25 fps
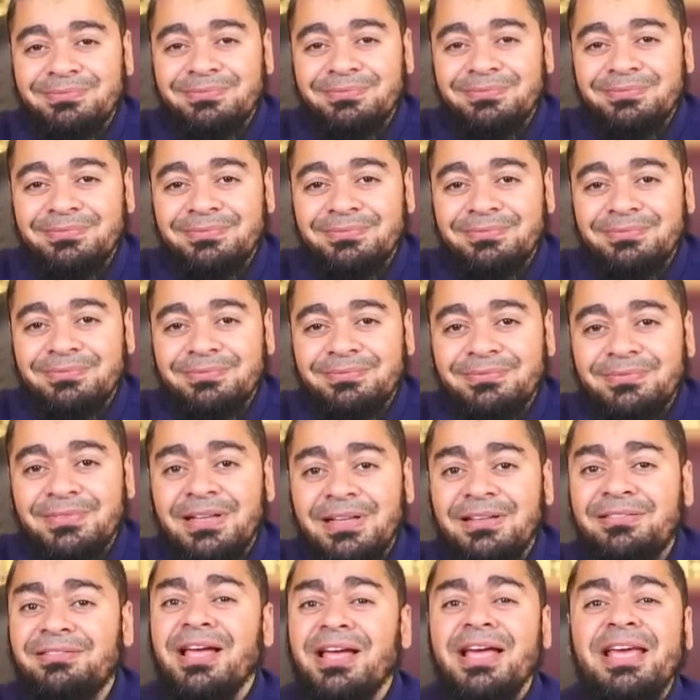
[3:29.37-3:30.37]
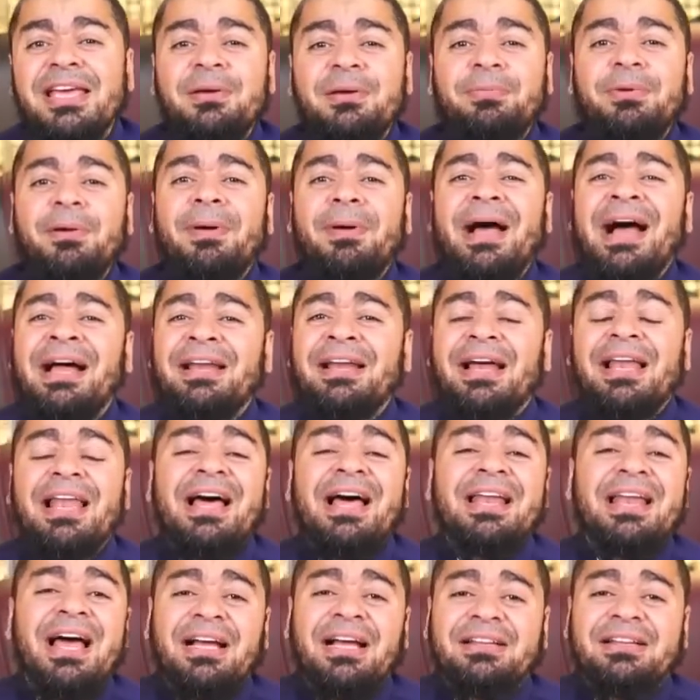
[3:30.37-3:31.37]
ايه طيب يبقى احنا
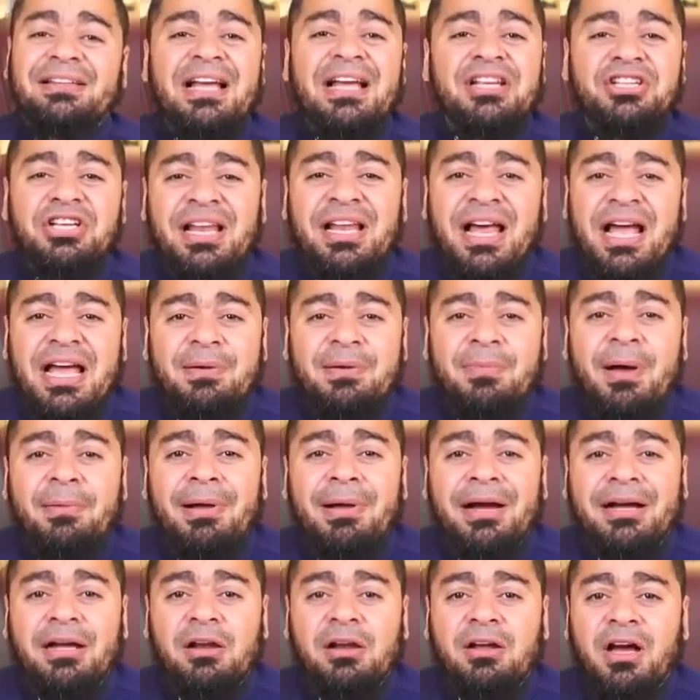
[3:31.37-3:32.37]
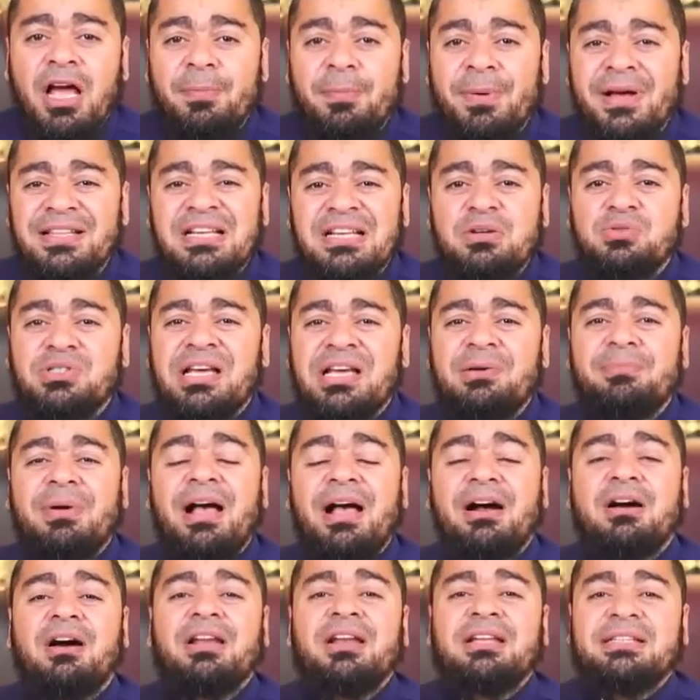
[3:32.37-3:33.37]
لا نحتاج الى امامك الغائب هذا وزي
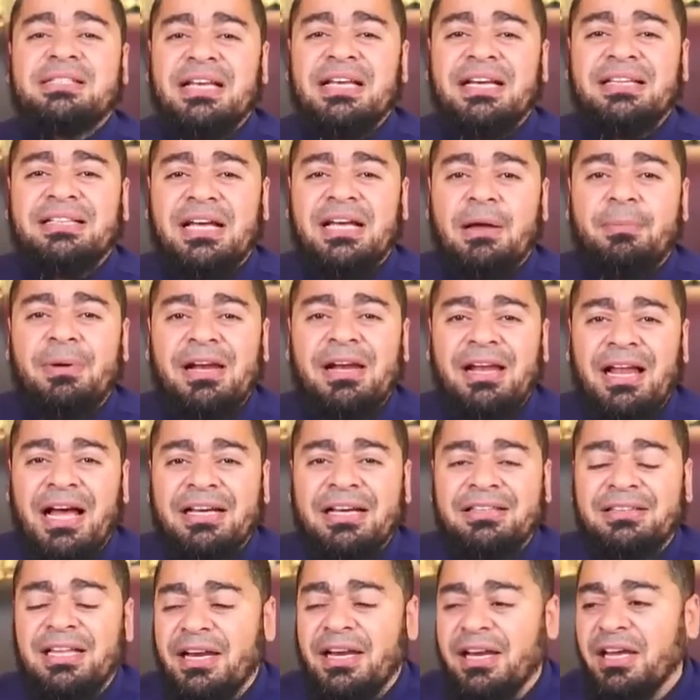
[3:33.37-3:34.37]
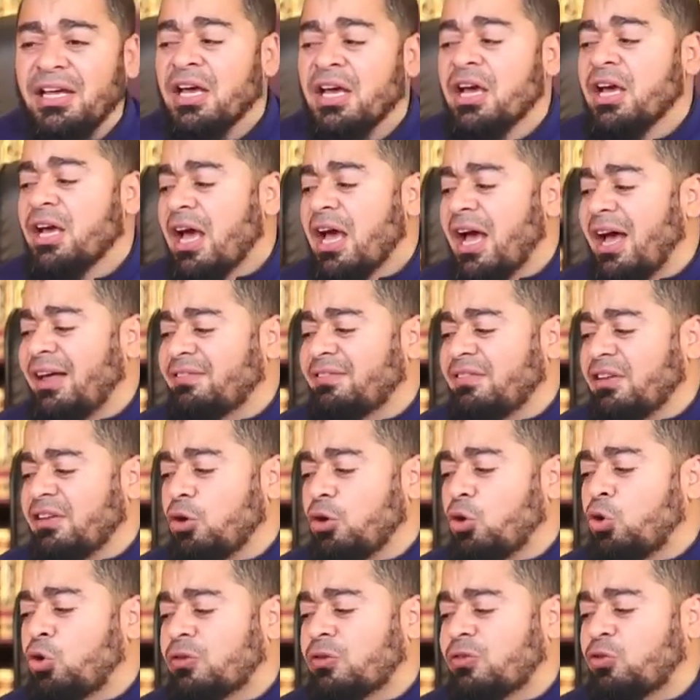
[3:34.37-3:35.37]
ما قال السيد كمال الحيدري هذه
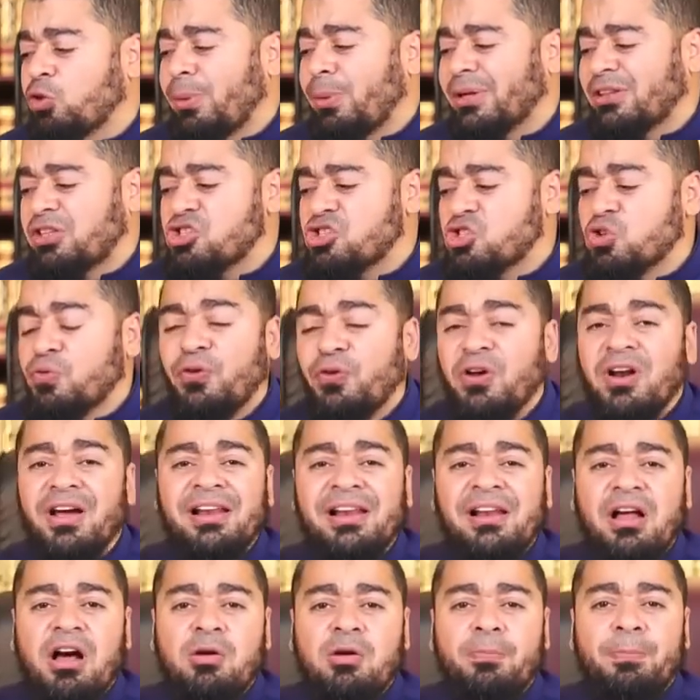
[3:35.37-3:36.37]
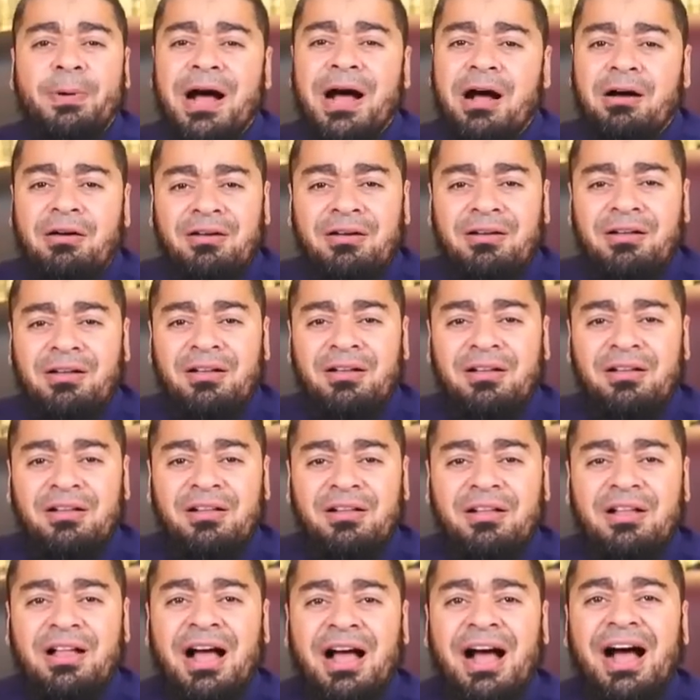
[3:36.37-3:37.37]
اكذوبه السفراء الاربعه
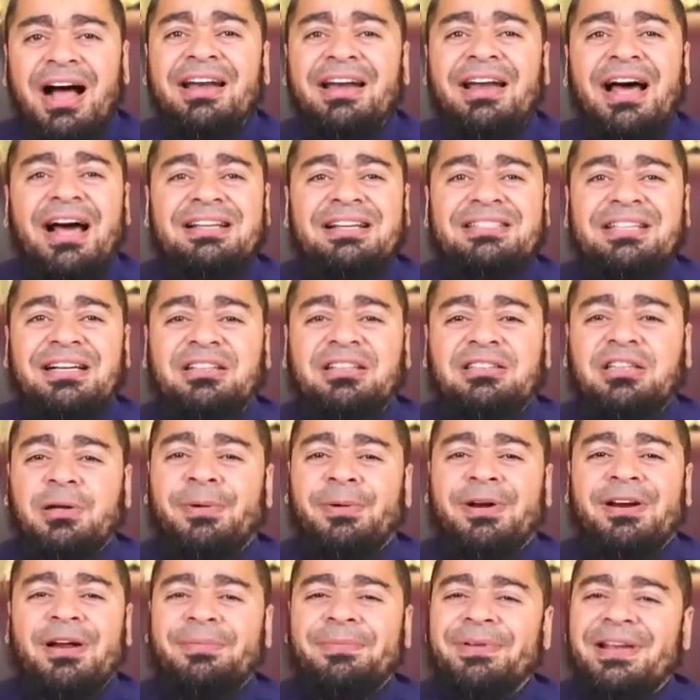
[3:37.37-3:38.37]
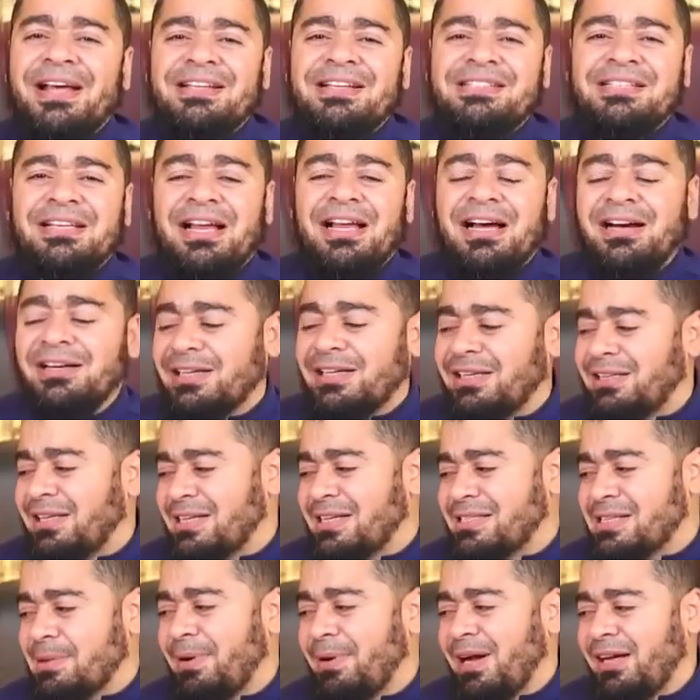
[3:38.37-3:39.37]
انا عايزك تتبرأ من هذه العقيده
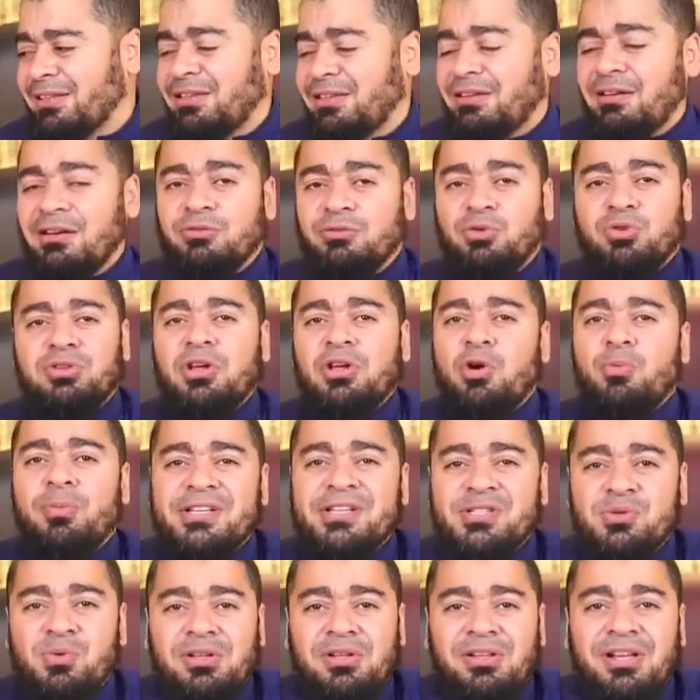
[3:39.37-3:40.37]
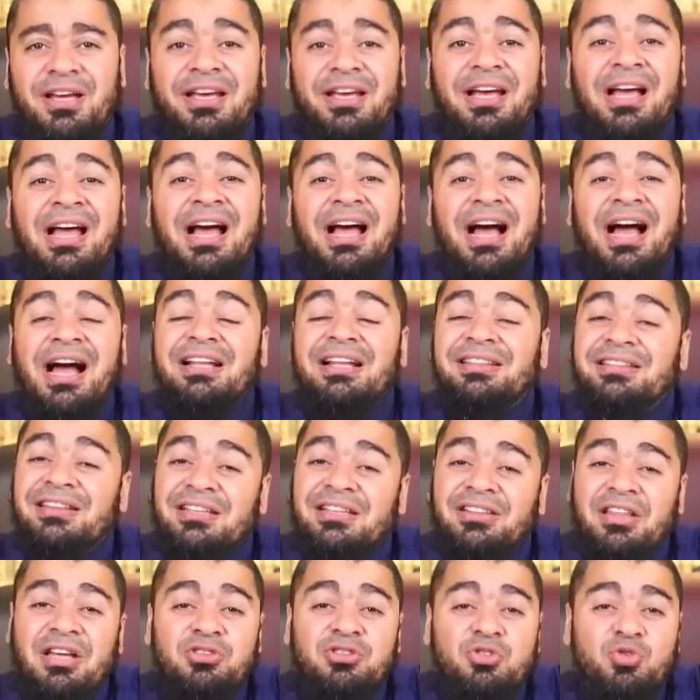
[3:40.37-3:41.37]
يا سماحه الرادود وماس والله
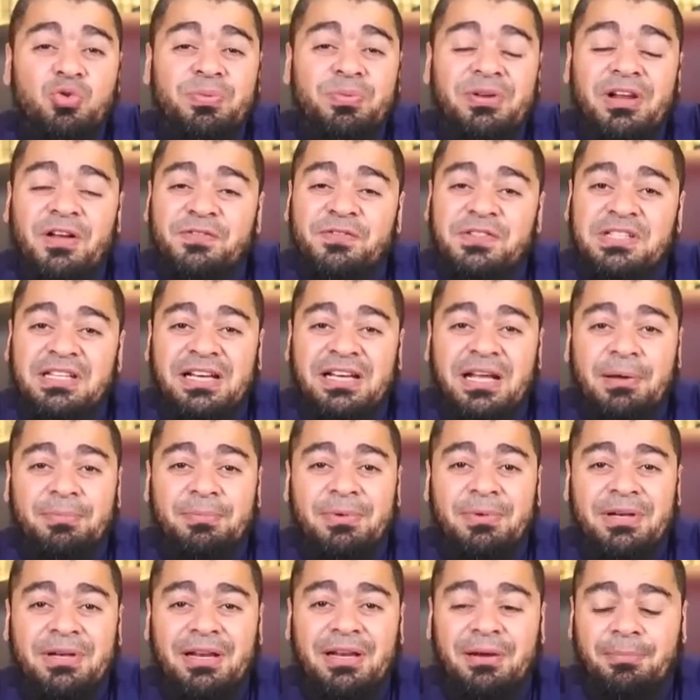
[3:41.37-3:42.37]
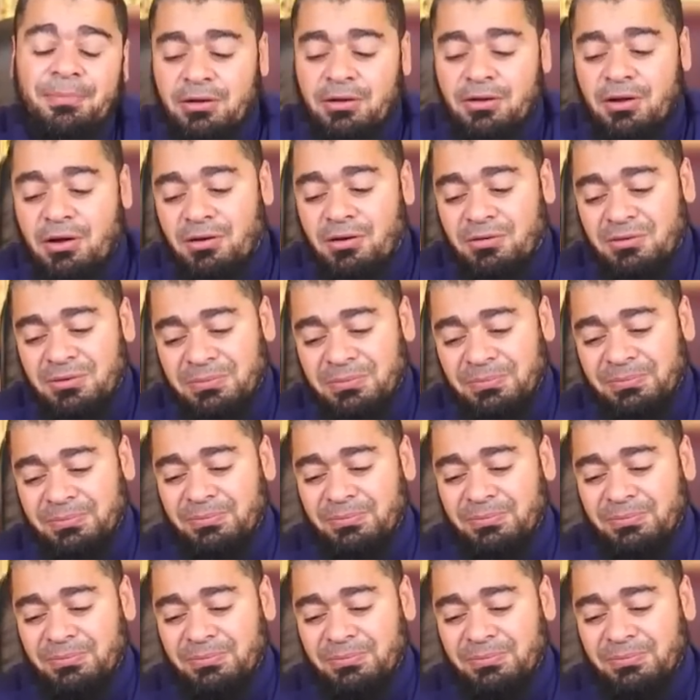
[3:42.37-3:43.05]
حتى تنجو بنفسك من من النار